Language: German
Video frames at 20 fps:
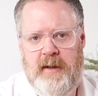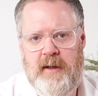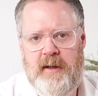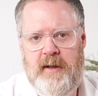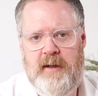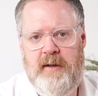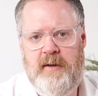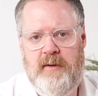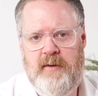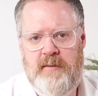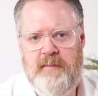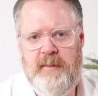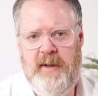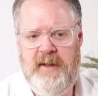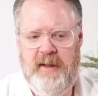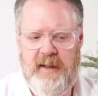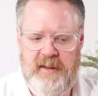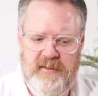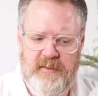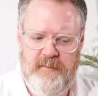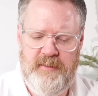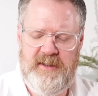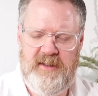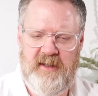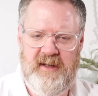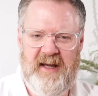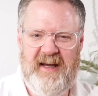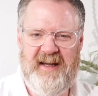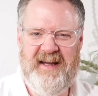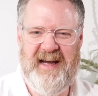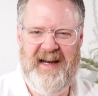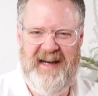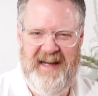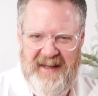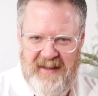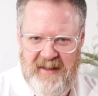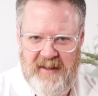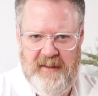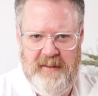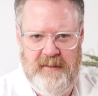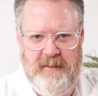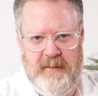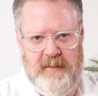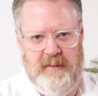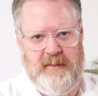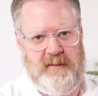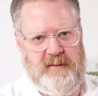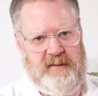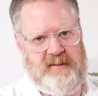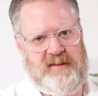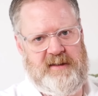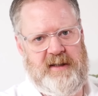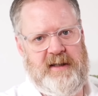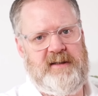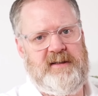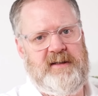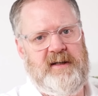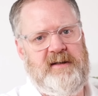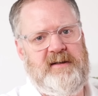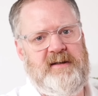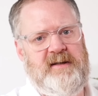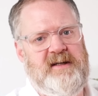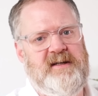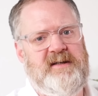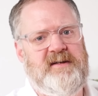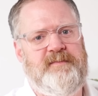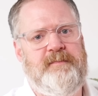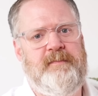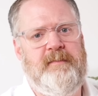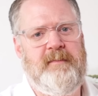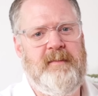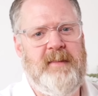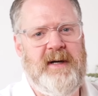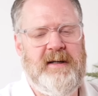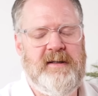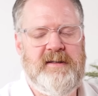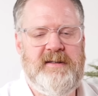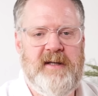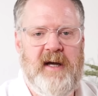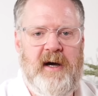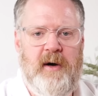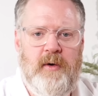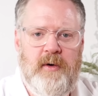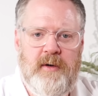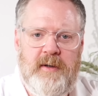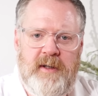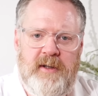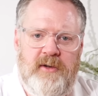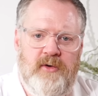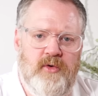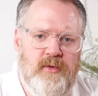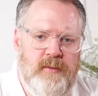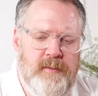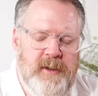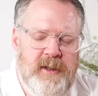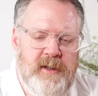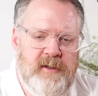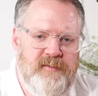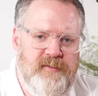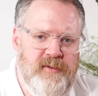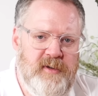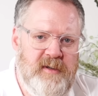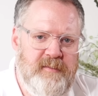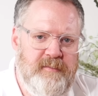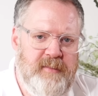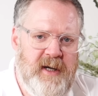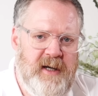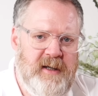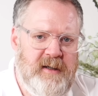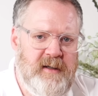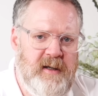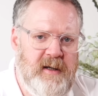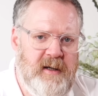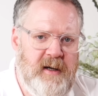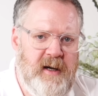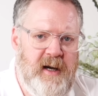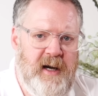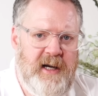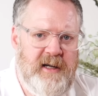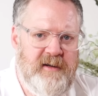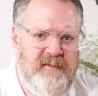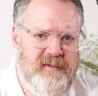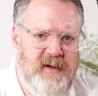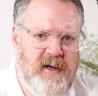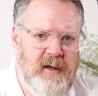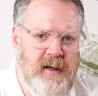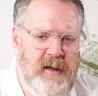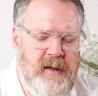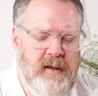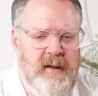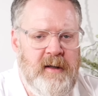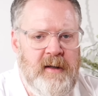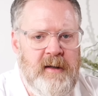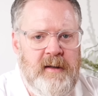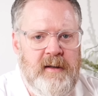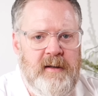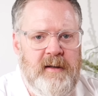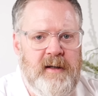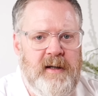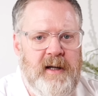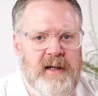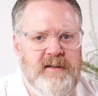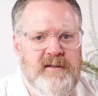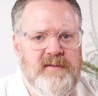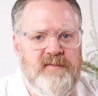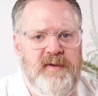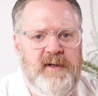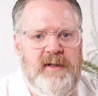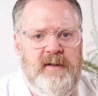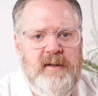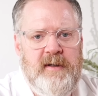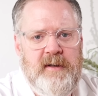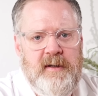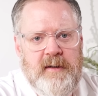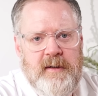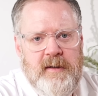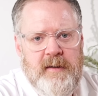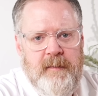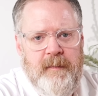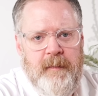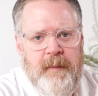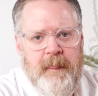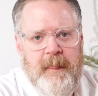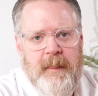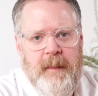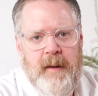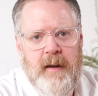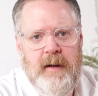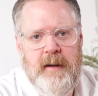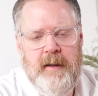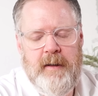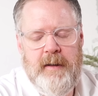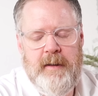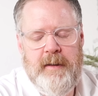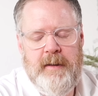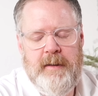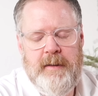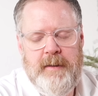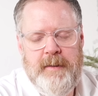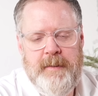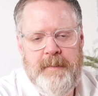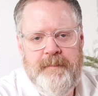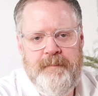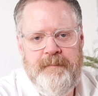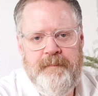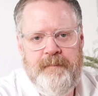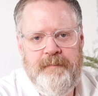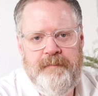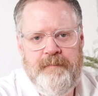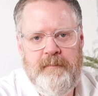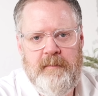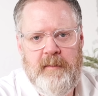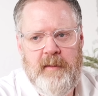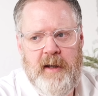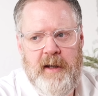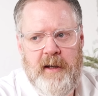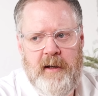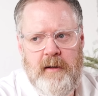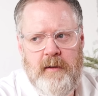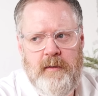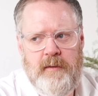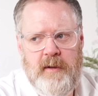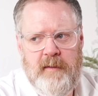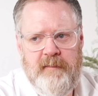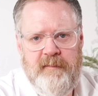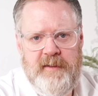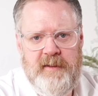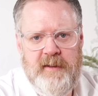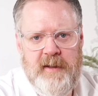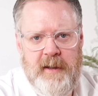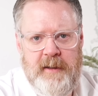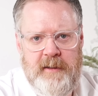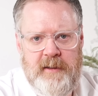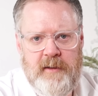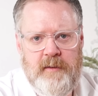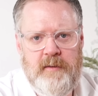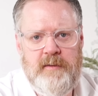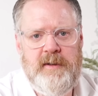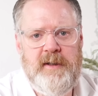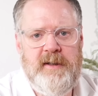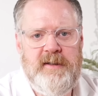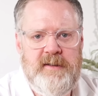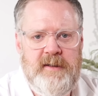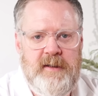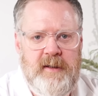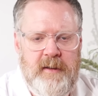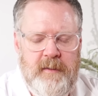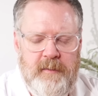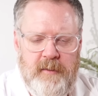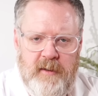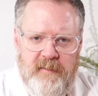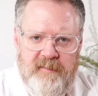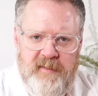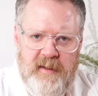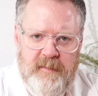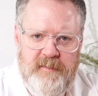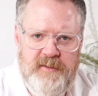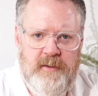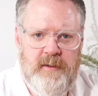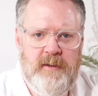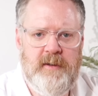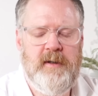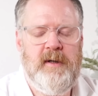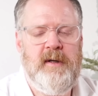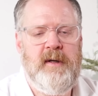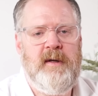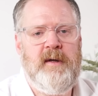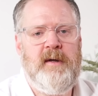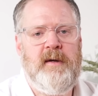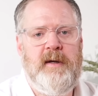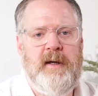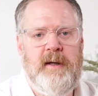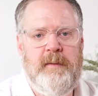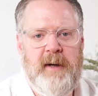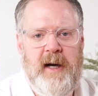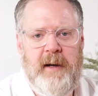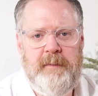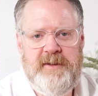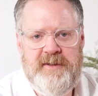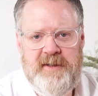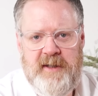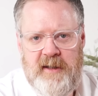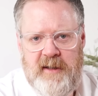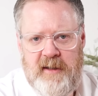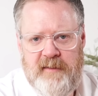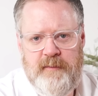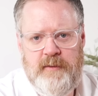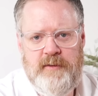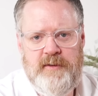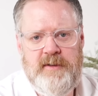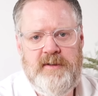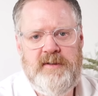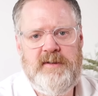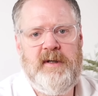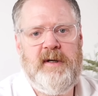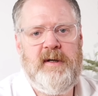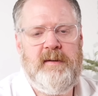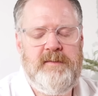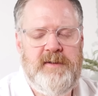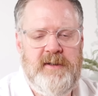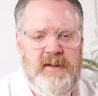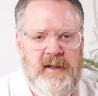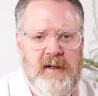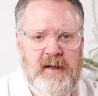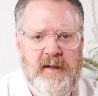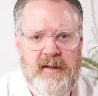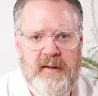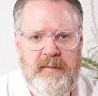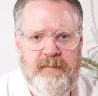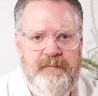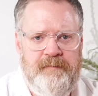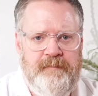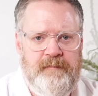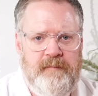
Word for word: äh, und man dann so ein bisschen nach Kalender Sex hat, das macht es auch nicht unbedingt für den Partner einfacher. Eine ganz wichtige ähm, Regelung oder ein wichtiger Hintergrund, den Sie im Kopf haben sollten. Im Rahmen des Kinderwunsches haben Sie nach